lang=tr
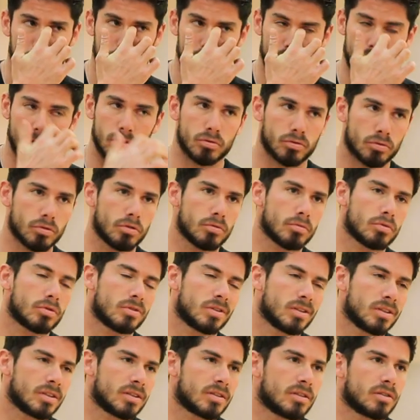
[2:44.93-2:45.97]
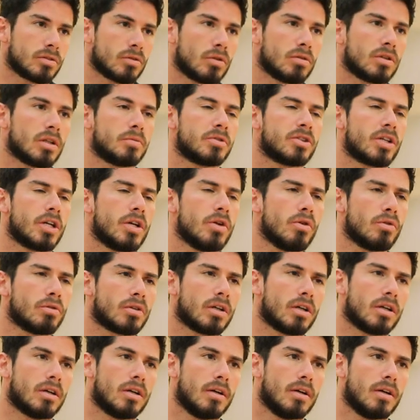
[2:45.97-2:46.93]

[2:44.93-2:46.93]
Su, suyumuz sınırsız onda bir şey yok Peki, da.